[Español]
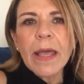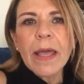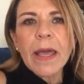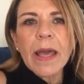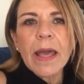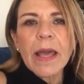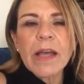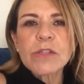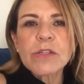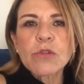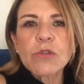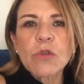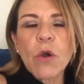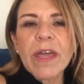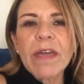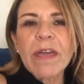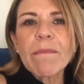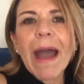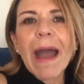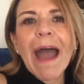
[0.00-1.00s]
esto
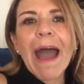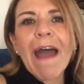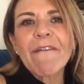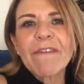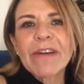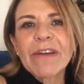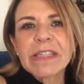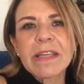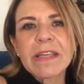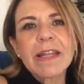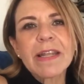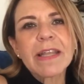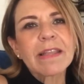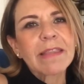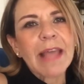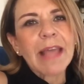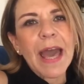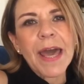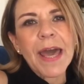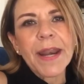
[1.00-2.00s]
iba a
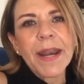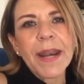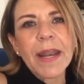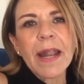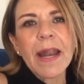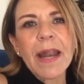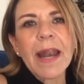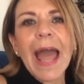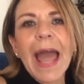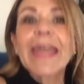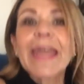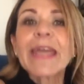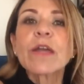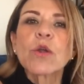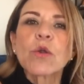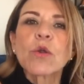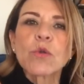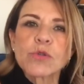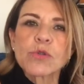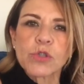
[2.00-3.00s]
facilitar la
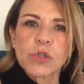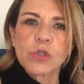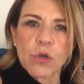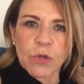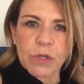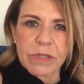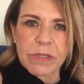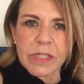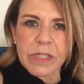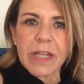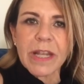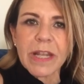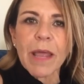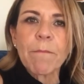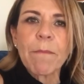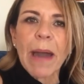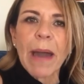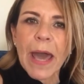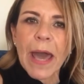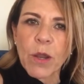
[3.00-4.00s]
inclusión. Sin
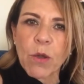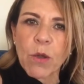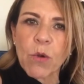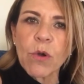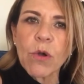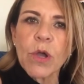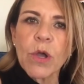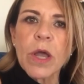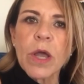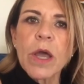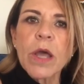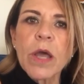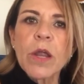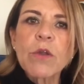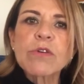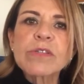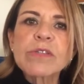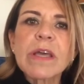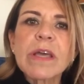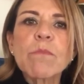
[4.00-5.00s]
embargo,
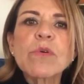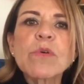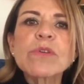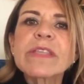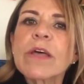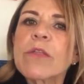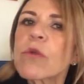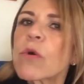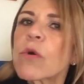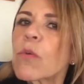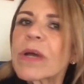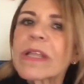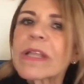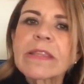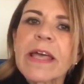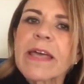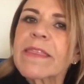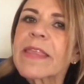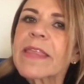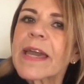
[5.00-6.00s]
nos hemos dado
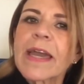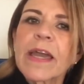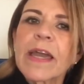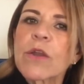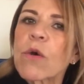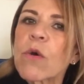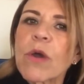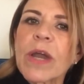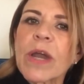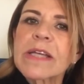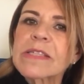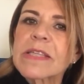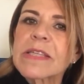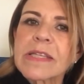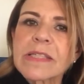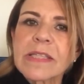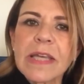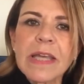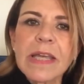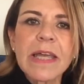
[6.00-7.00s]
cuenta de que no es
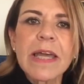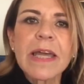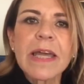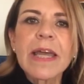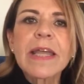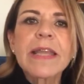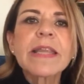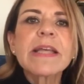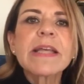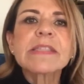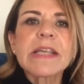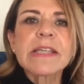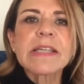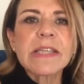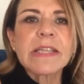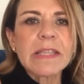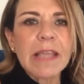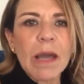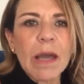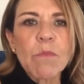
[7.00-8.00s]
así.
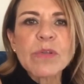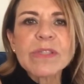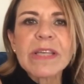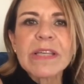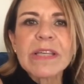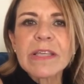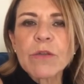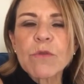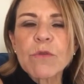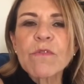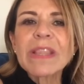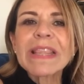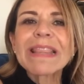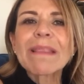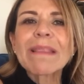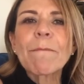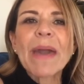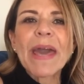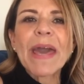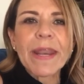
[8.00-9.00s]
Necesitamos hacer un
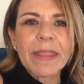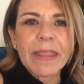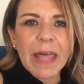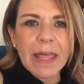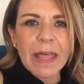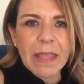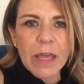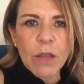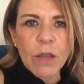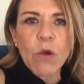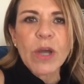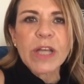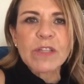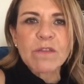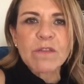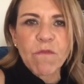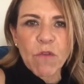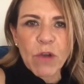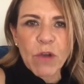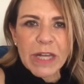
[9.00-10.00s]
verdadero
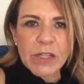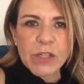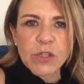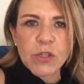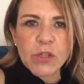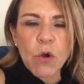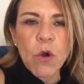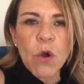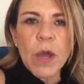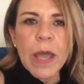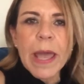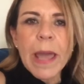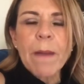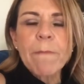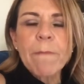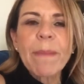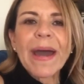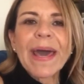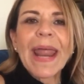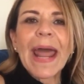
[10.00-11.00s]
esfuerzo
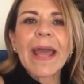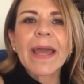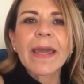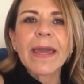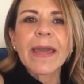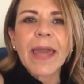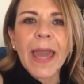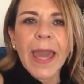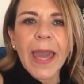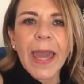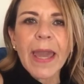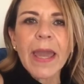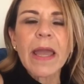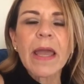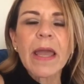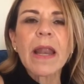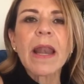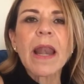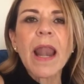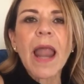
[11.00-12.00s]
para que
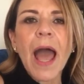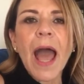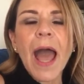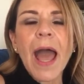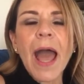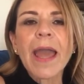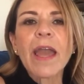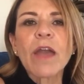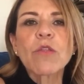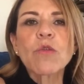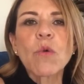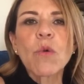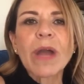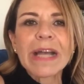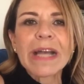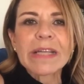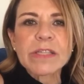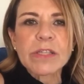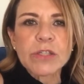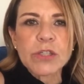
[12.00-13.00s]
la
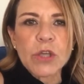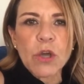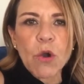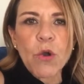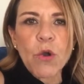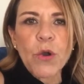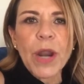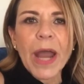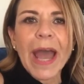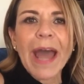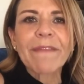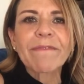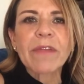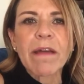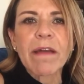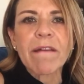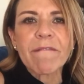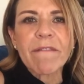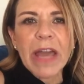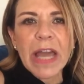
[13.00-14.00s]
educación a
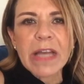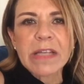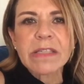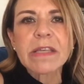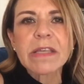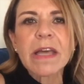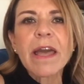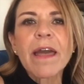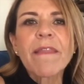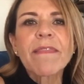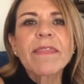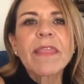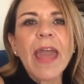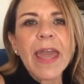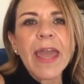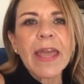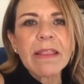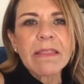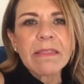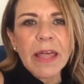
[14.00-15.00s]
través de
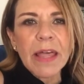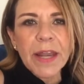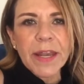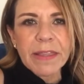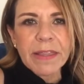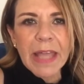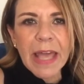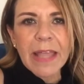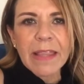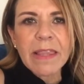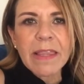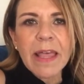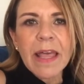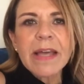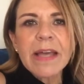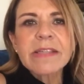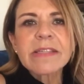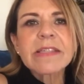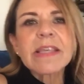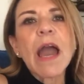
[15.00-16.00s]
Internet
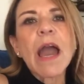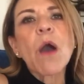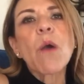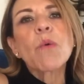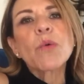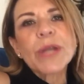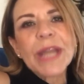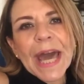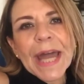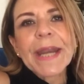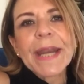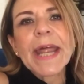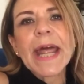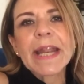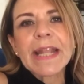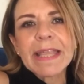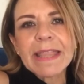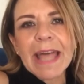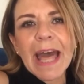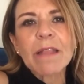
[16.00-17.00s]
sea una
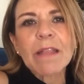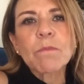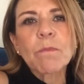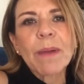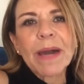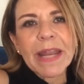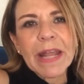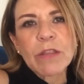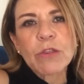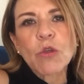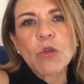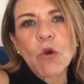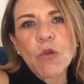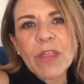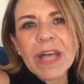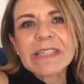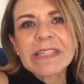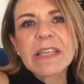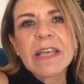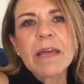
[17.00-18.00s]
realidad para
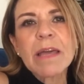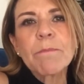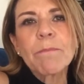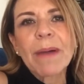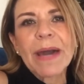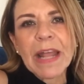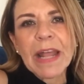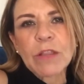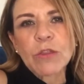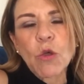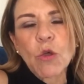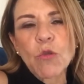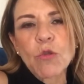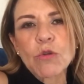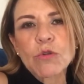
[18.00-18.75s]
todas y para todos